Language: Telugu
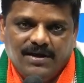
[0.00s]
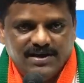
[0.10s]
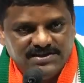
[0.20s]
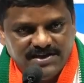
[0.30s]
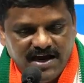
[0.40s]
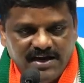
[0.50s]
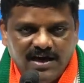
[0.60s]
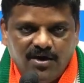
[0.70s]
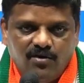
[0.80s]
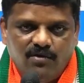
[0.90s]
కృష్ణా
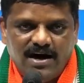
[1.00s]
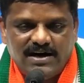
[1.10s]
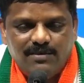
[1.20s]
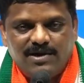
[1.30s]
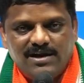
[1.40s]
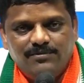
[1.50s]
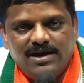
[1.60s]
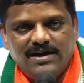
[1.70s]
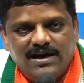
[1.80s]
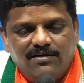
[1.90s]
నీళ్ళలో వాటా మనది
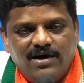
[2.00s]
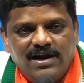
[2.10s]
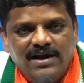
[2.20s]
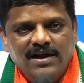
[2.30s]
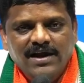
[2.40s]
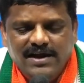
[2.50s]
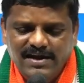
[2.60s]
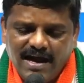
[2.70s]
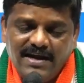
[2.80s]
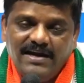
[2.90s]
మనకు రావాలి
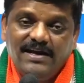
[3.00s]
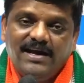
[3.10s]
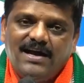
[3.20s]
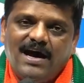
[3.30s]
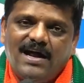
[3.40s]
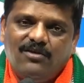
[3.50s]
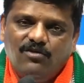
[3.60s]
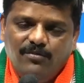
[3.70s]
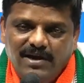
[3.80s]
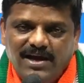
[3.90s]
ఈ అన్నిటికీ
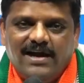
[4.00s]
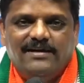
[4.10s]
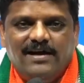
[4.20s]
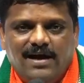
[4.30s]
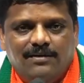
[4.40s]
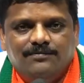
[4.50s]
కారకులు మీరే కదా